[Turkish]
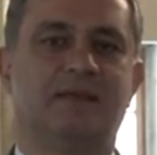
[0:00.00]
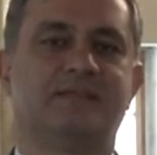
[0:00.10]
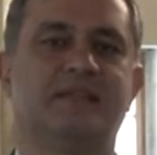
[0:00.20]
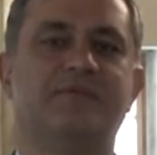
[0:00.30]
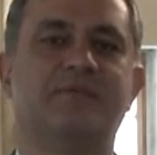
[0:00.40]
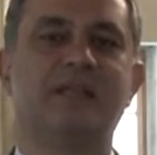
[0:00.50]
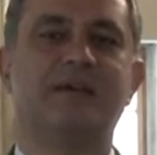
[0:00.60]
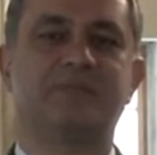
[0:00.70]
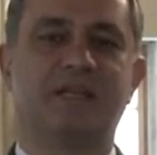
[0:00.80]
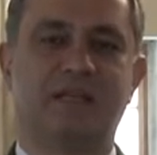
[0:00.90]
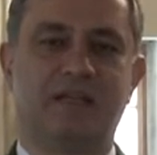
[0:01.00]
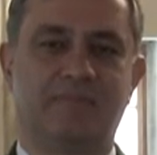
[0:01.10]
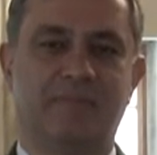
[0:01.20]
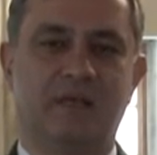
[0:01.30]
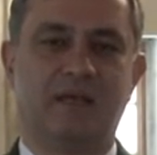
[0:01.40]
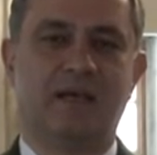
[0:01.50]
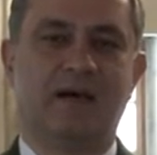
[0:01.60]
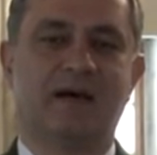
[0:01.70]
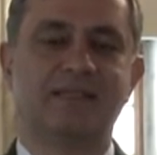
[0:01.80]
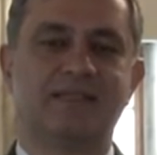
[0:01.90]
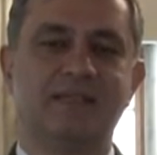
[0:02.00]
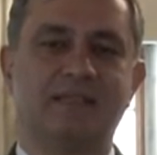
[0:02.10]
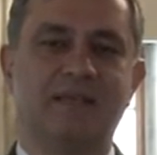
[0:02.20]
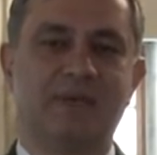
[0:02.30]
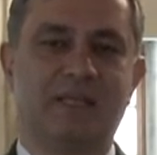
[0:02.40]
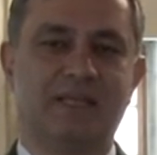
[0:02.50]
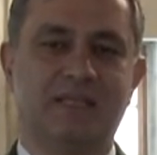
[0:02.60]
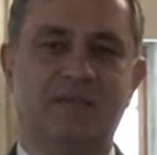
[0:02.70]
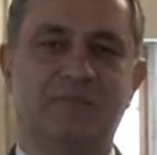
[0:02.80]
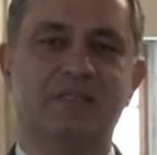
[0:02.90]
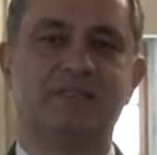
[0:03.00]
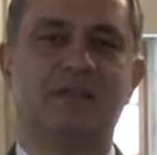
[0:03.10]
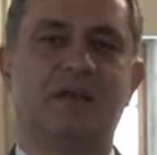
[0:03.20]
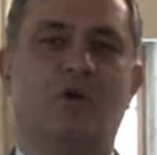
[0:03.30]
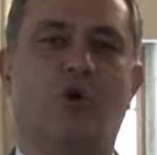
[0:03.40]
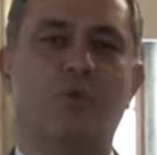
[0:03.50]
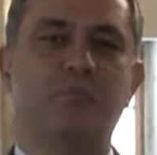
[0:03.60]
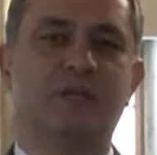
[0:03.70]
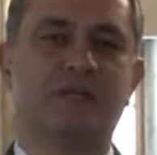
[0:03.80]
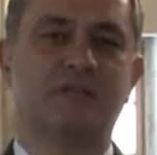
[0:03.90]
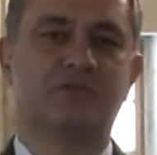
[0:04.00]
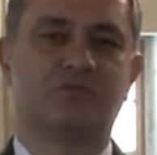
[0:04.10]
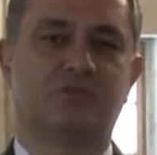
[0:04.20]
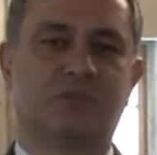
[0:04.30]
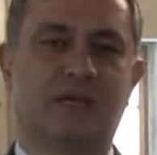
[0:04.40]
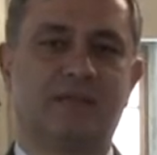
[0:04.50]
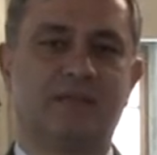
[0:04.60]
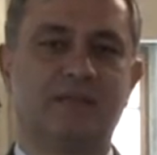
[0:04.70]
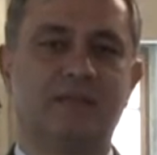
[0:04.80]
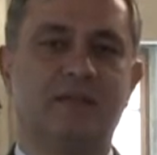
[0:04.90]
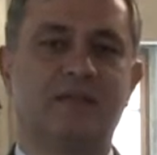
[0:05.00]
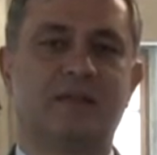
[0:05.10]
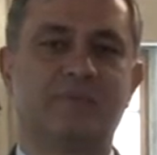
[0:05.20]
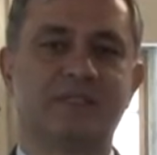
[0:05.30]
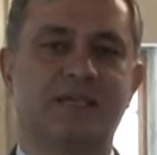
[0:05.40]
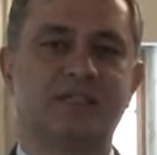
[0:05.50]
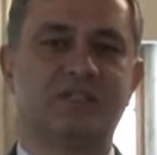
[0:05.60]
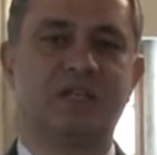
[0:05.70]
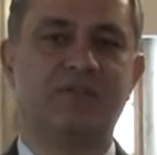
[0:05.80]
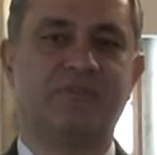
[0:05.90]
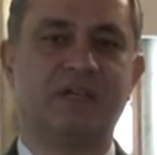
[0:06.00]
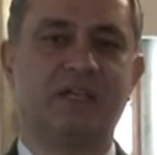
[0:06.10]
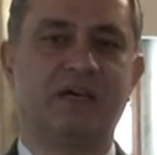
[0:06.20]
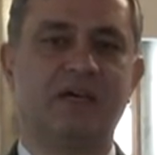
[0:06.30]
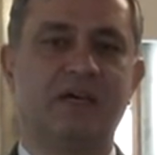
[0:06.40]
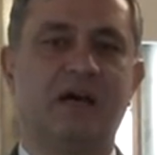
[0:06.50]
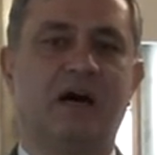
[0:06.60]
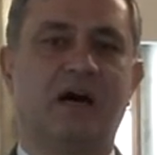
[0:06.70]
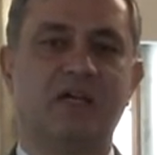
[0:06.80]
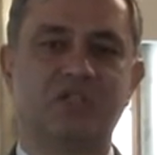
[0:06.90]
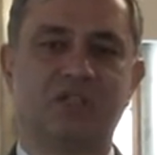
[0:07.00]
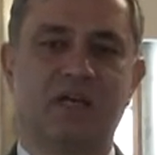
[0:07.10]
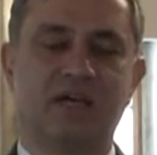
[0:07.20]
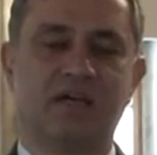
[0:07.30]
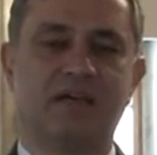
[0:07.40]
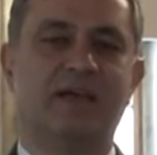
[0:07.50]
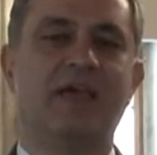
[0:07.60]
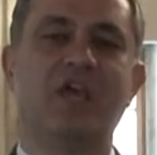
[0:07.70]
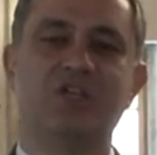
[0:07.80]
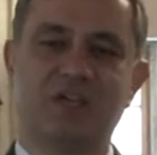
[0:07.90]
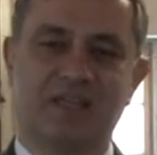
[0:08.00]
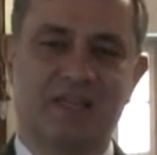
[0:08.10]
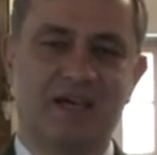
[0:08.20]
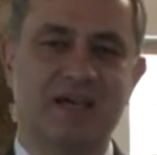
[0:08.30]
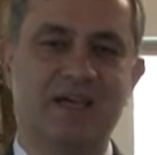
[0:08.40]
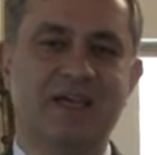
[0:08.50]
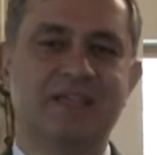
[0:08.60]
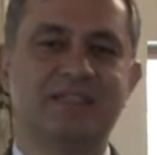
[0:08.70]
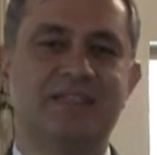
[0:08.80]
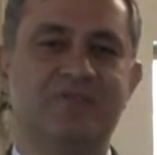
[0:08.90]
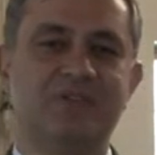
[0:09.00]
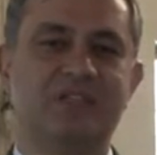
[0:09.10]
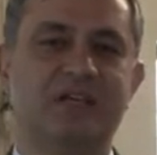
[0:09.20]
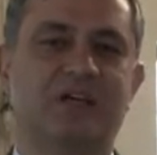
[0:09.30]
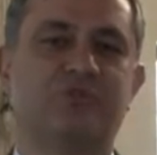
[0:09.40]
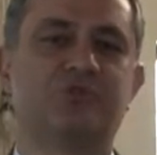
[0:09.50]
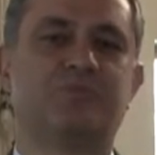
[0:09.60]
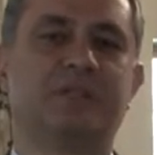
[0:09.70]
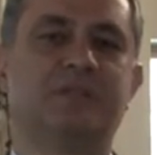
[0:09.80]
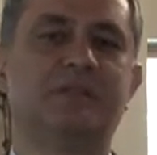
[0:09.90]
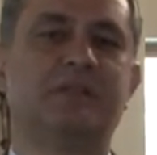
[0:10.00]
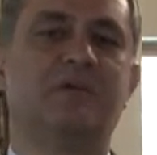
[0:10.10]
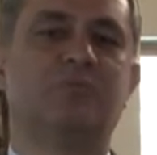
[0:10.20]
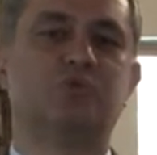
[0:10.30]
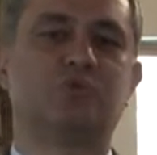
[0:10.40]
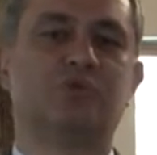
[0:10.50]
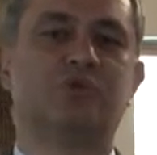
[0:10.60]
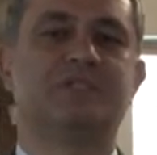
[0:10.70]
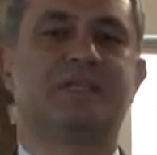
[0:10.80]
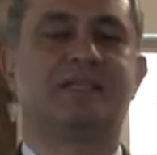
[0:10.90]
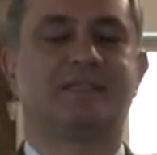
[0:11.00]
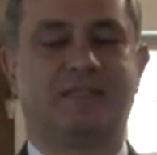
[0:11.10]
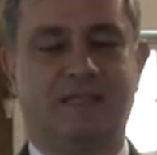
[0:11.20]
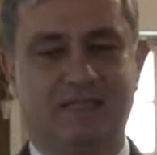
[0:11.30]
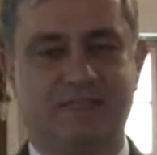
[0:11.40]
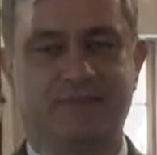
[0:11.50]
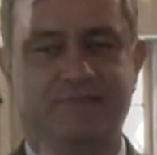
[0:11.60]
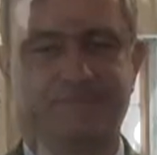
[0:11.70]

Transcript: Sevgili hemşerilerim, hasretle beklediğimiz 11 ayın sultanı Ramazan-ı Şerif ayına aşkla, heyecanla, sevinçle kavuşmanın mutluluğu içerisindeyiz.